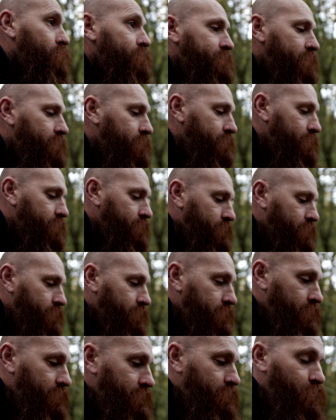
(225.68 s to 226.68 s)
le site.
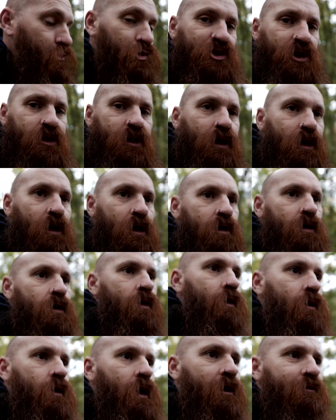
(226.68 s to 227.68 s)
Le général
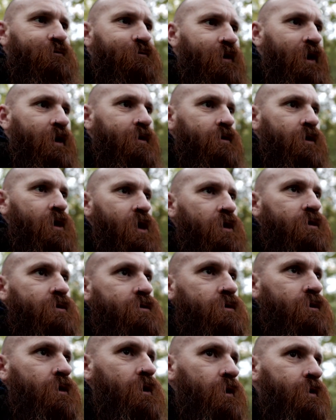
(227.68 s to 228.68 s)
Alfred
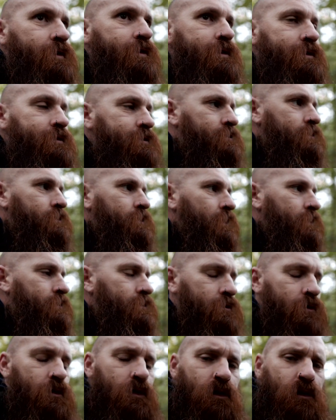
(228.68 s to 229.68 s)
Ernest,
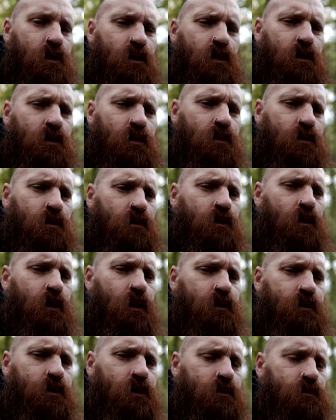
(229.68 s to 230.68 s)
Ernest,
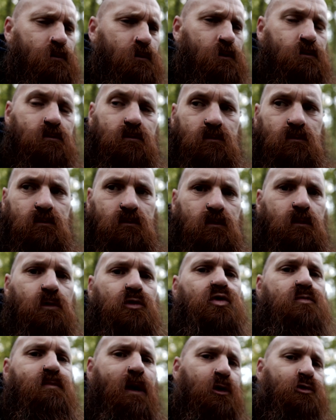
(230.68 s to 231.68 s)
Ernest
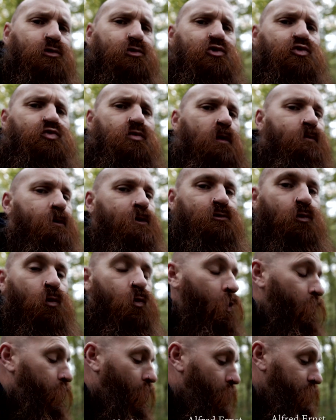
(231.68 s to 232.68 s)
je le marque dessous là parce qu'on
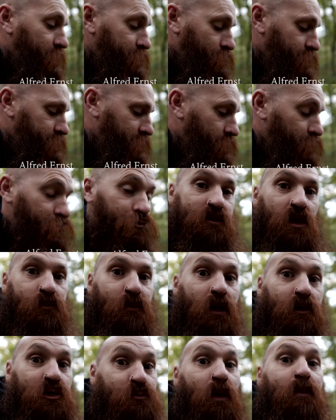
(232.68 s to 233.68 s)
comprend pas ce que c'est. Je sais
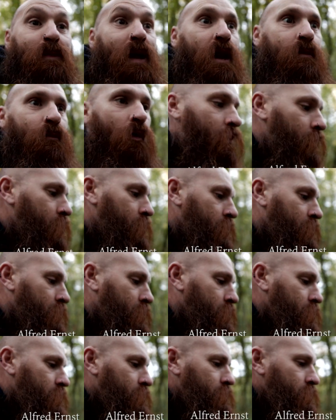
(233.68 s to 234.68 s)
pas, je parle pas allemand.
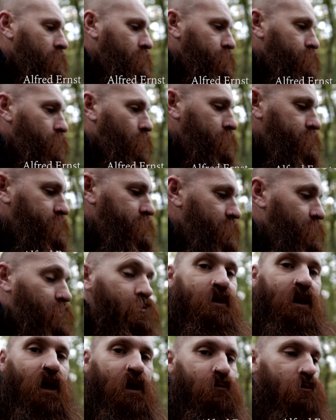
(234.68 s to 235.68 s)
Donc
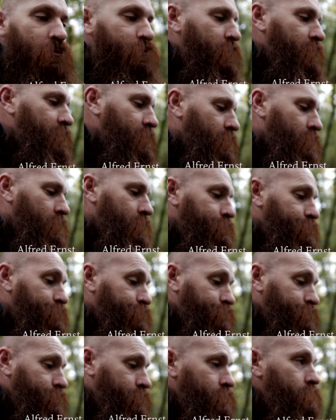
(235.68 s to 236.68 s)
lui récupère
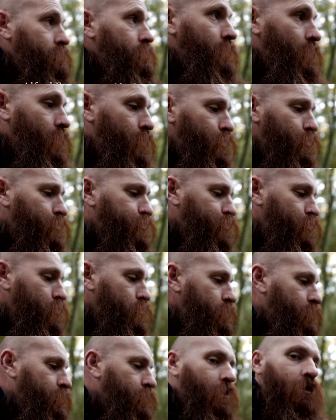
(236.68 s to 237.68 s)
le
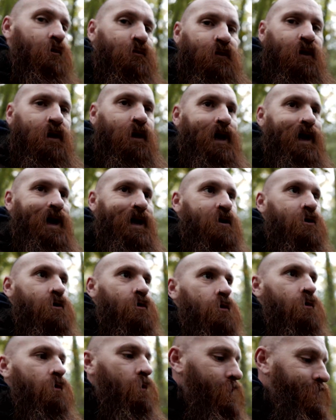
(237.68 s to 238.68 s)
tout pour en faire un
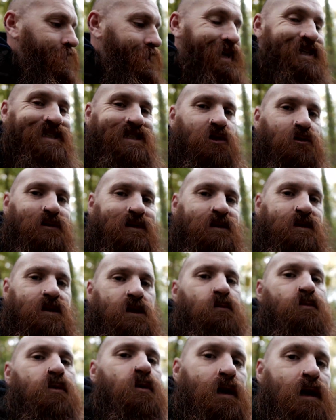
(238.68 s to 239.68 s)
camp
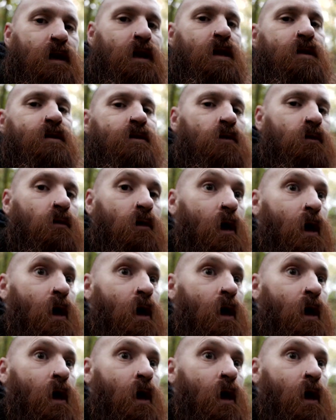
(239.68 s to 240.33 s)
extensible. Il l'étend